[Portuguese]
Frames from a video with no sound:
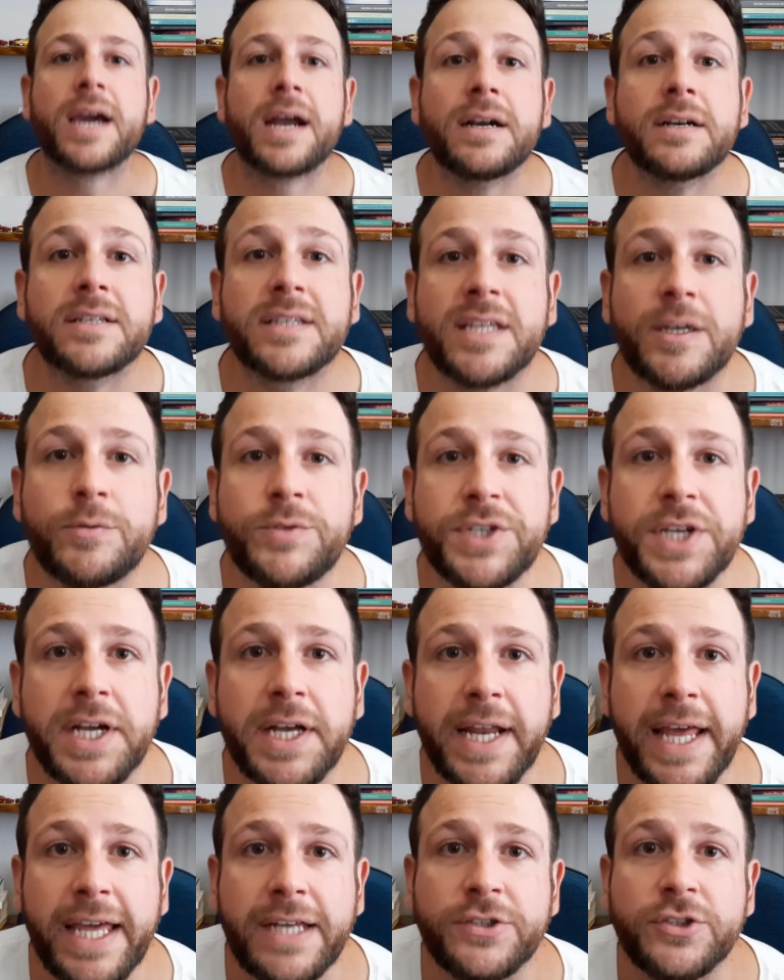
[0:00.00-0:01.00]
Cartão de
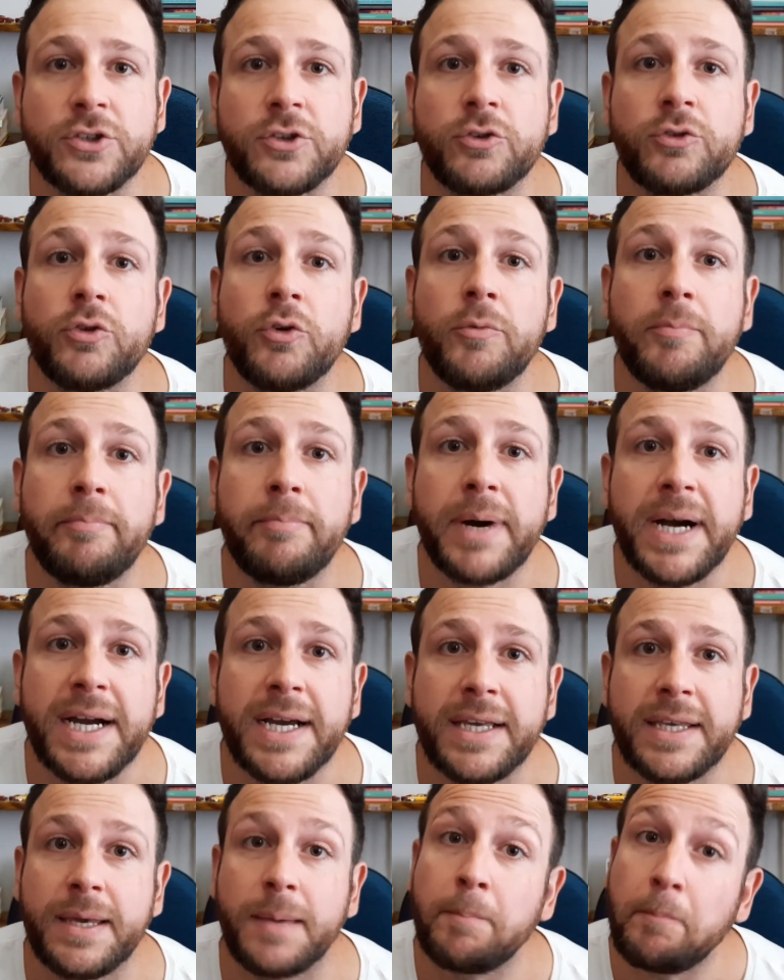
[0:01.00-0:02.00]
crédito
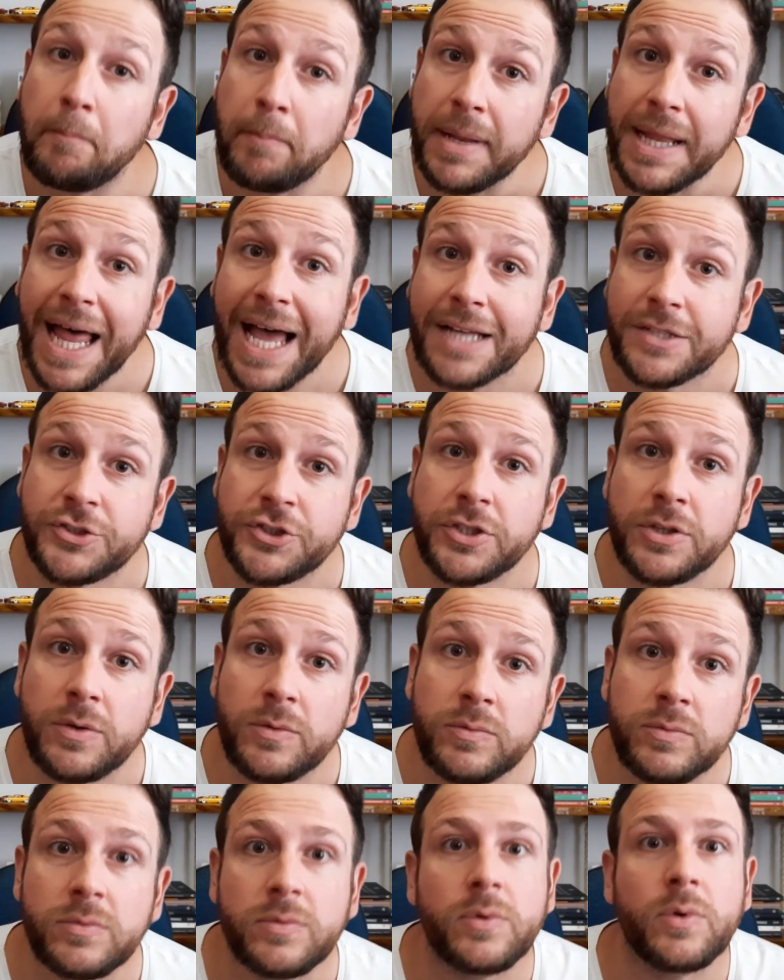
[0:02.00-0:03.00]
Nubank
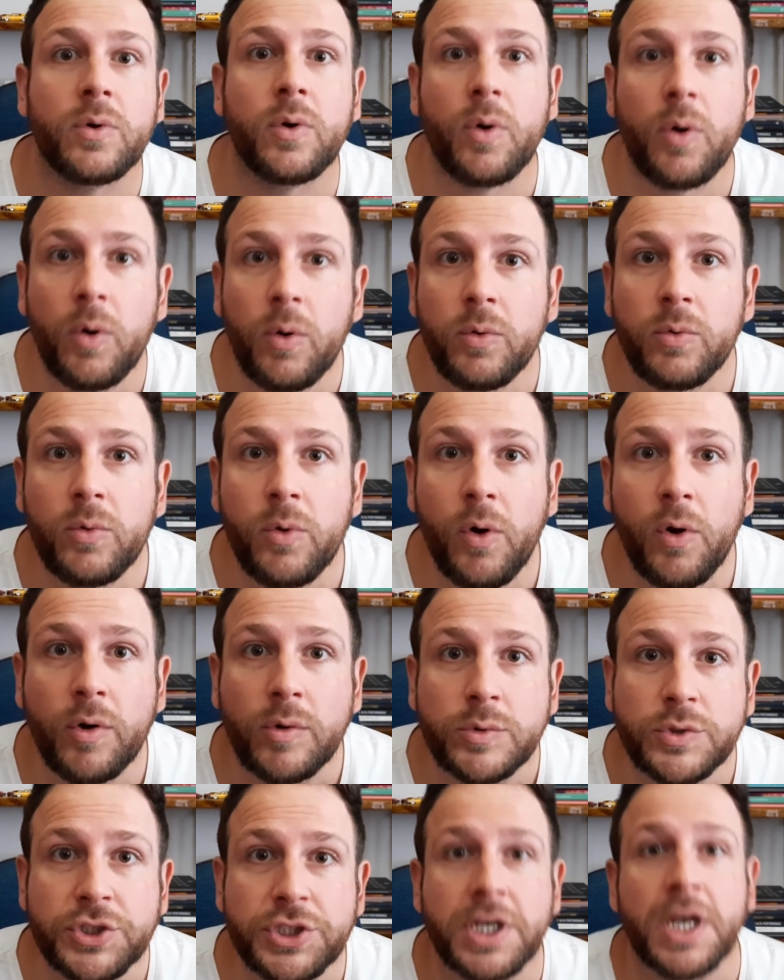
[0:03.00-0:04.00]
Platinum ou
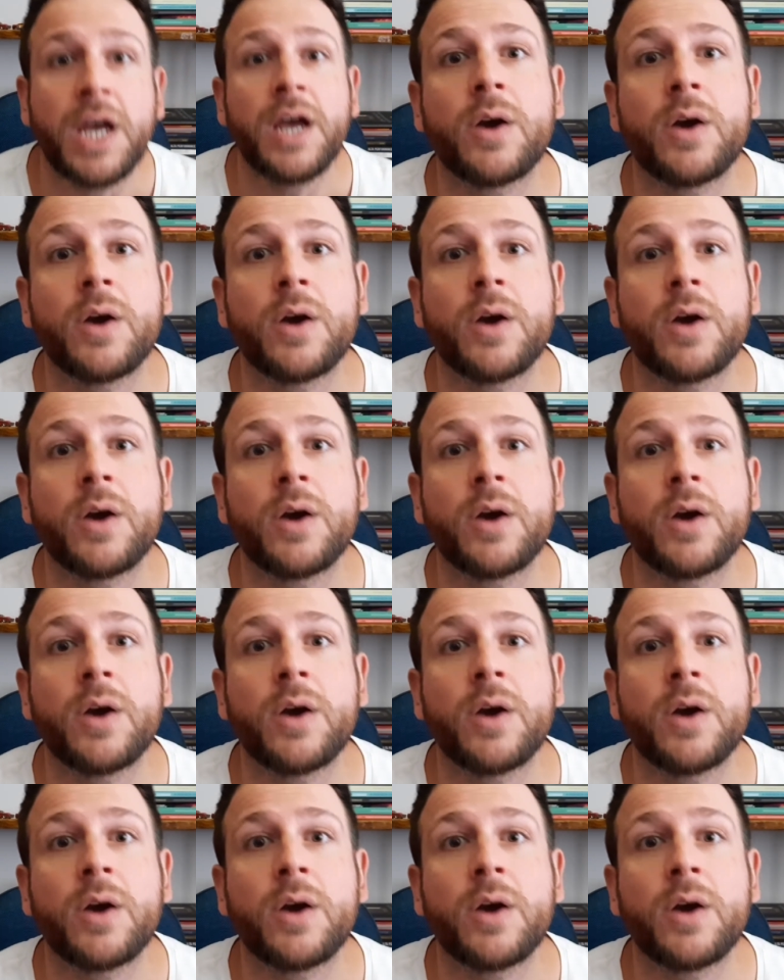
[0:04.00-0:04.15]
Gold?